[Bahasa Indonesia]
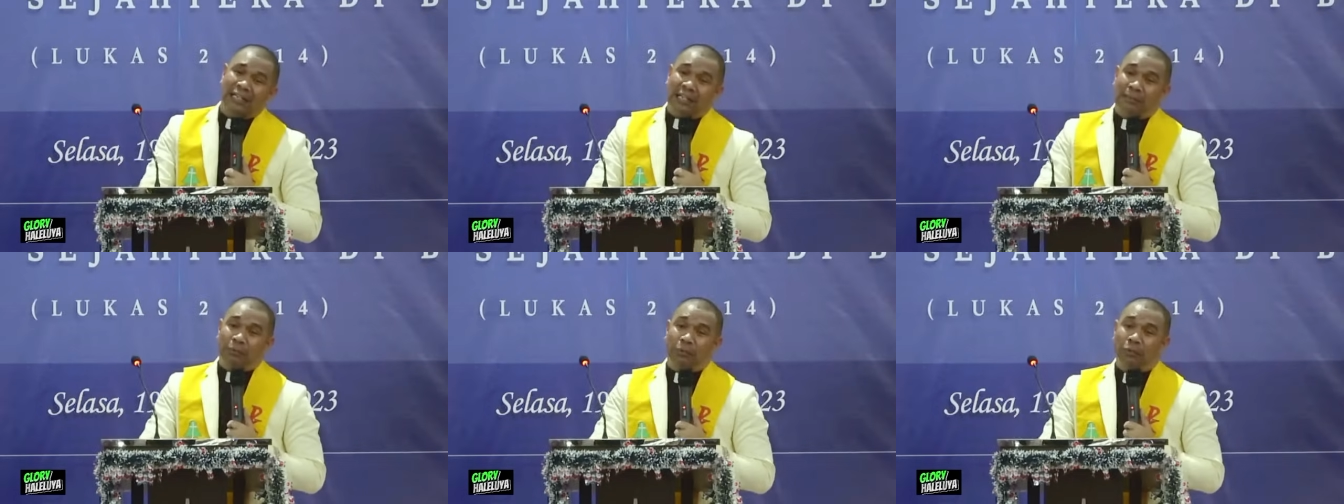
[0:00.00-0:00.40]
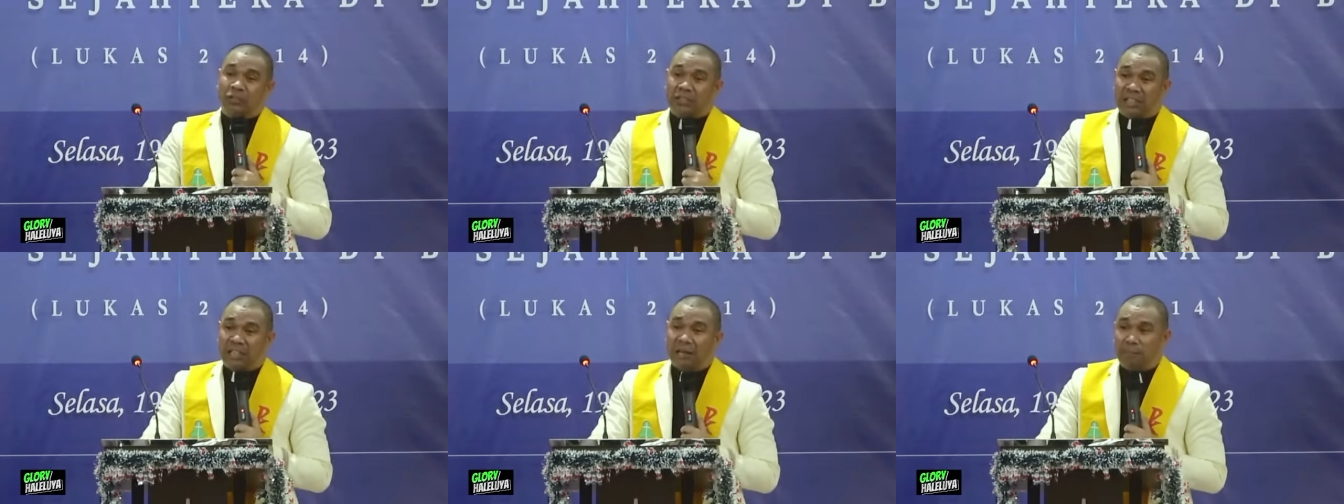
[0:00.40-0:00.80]
ibu
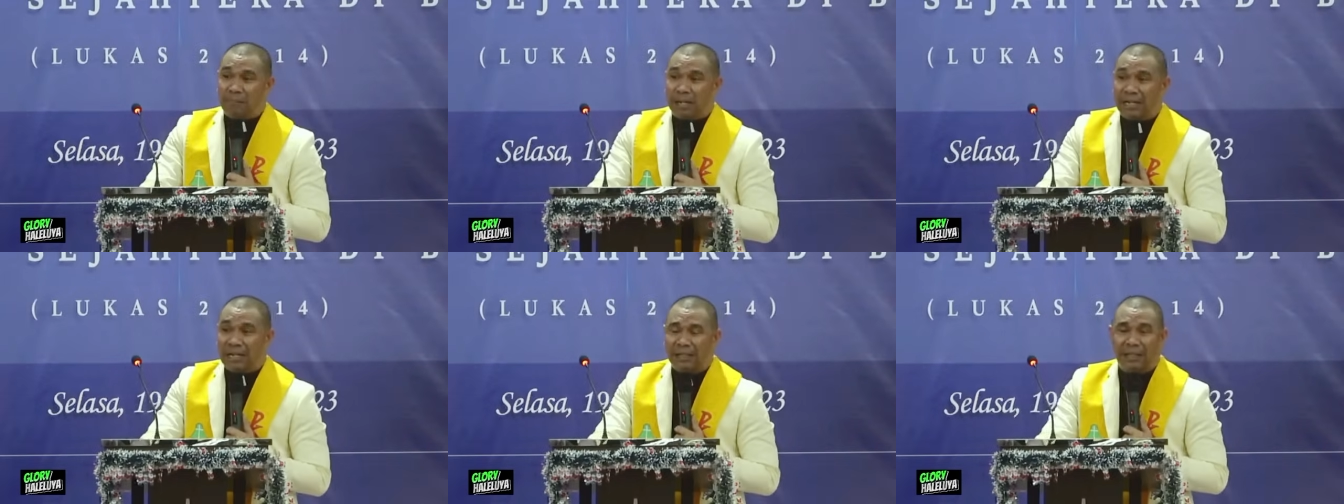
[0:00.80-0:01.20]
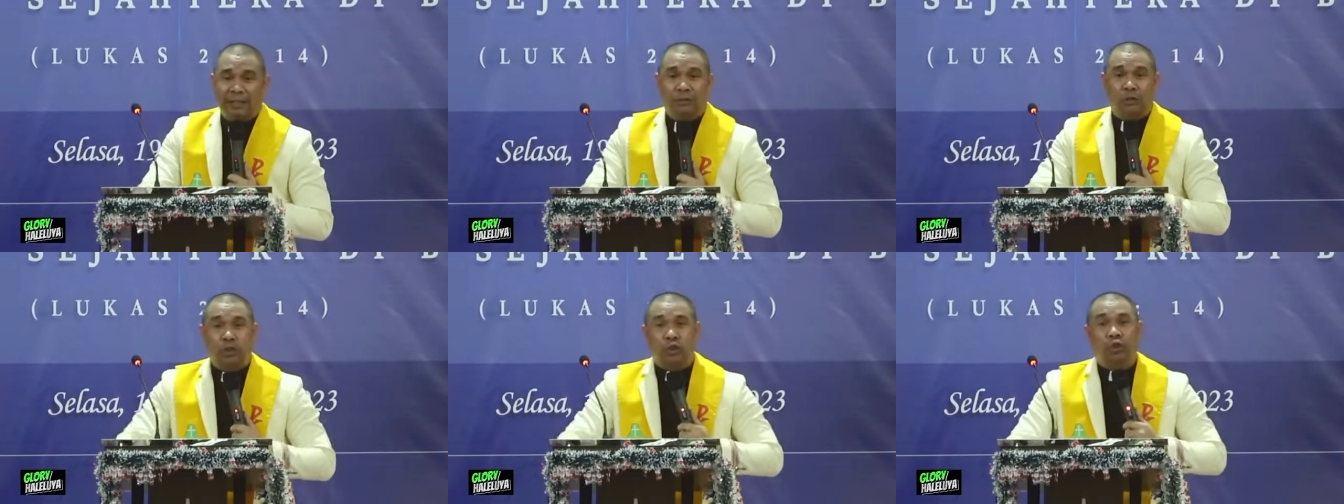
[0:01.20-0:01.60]
siap
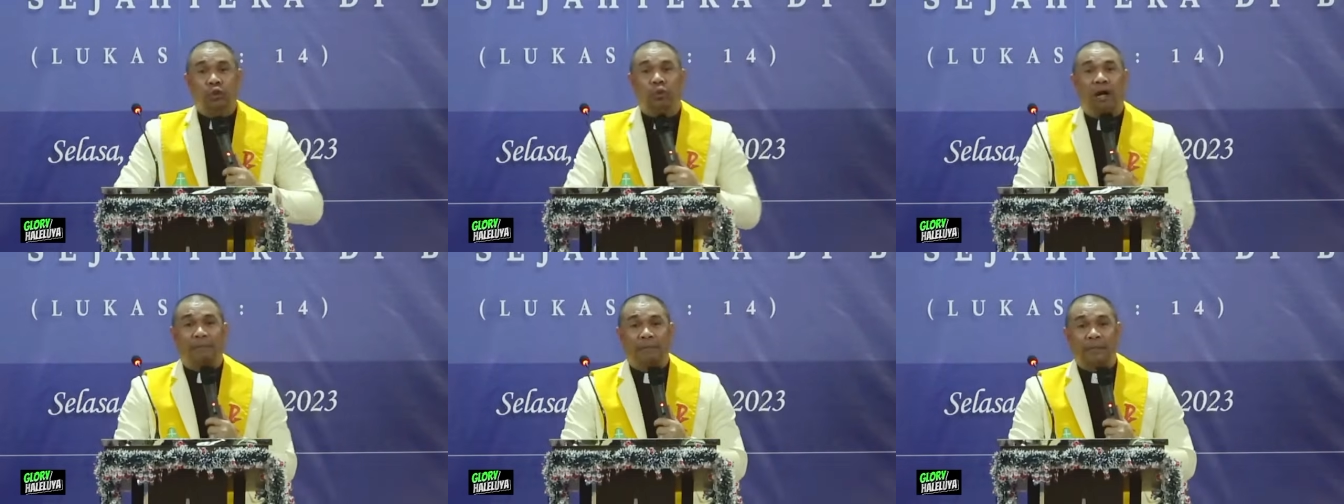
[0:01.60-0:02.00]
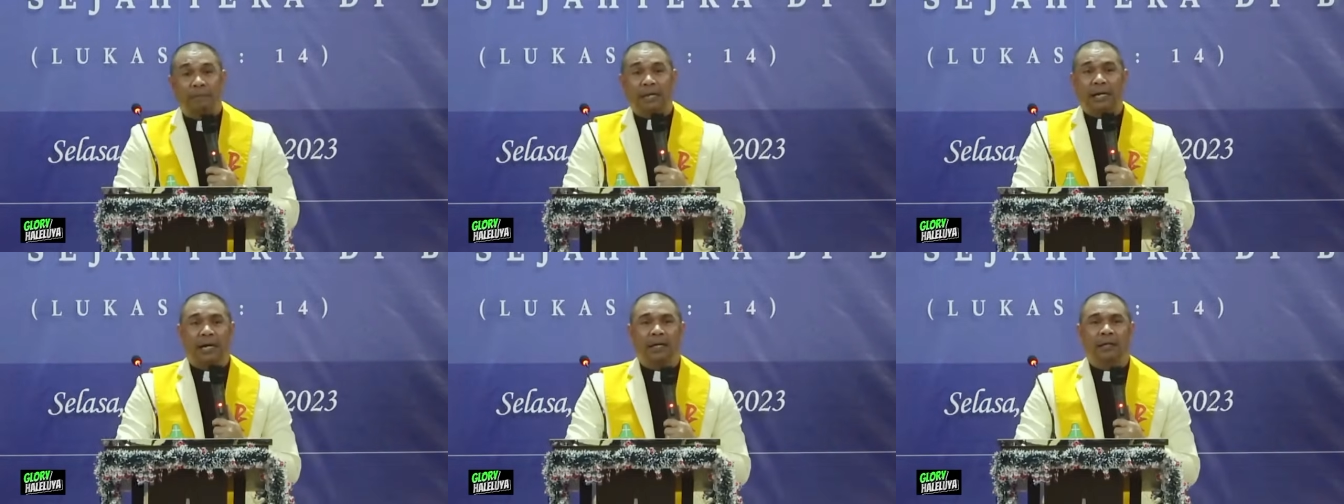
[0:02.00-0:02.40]
makanan terus suami
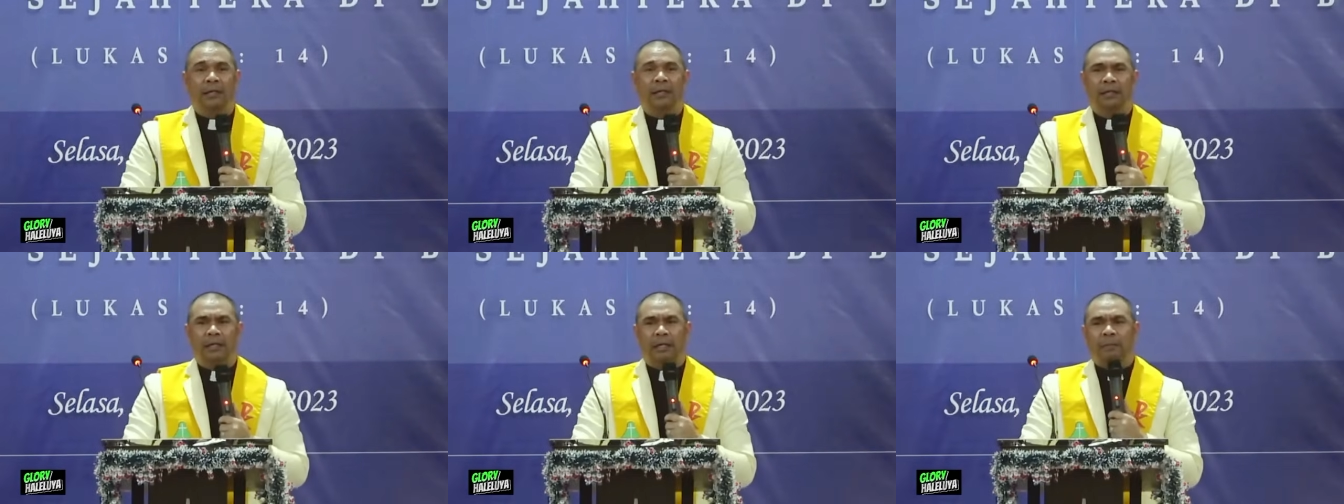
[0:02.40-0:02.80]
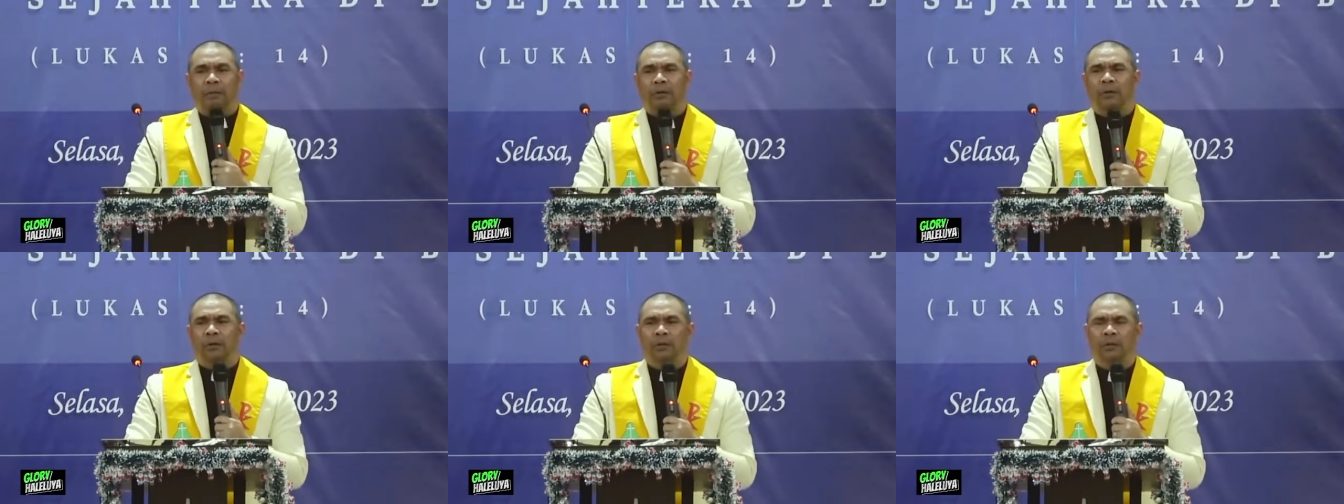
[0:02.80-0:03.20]
bilang,
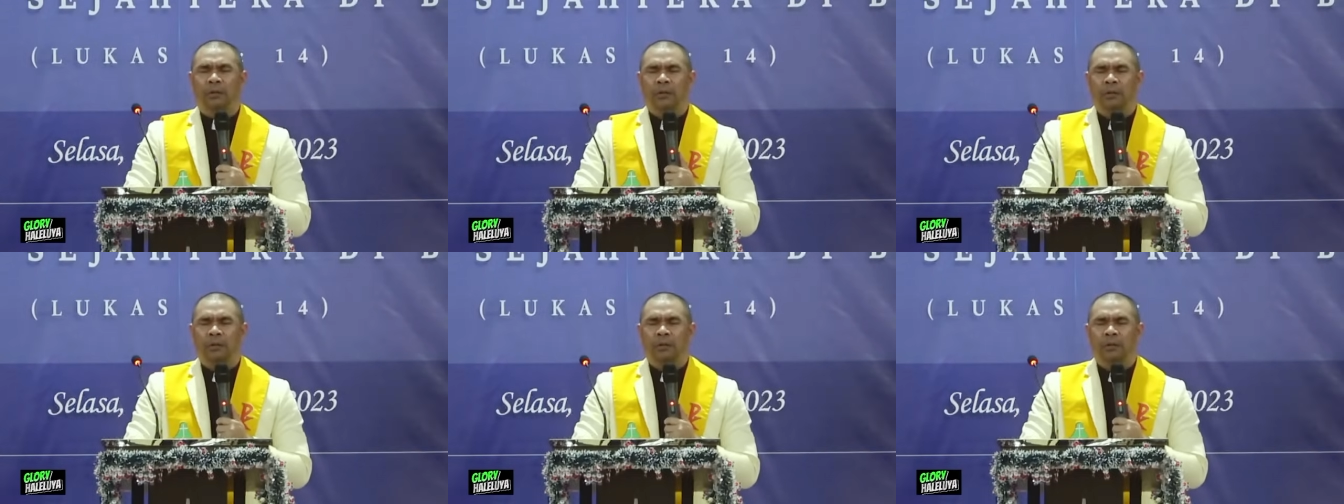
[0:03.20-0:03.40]
ibu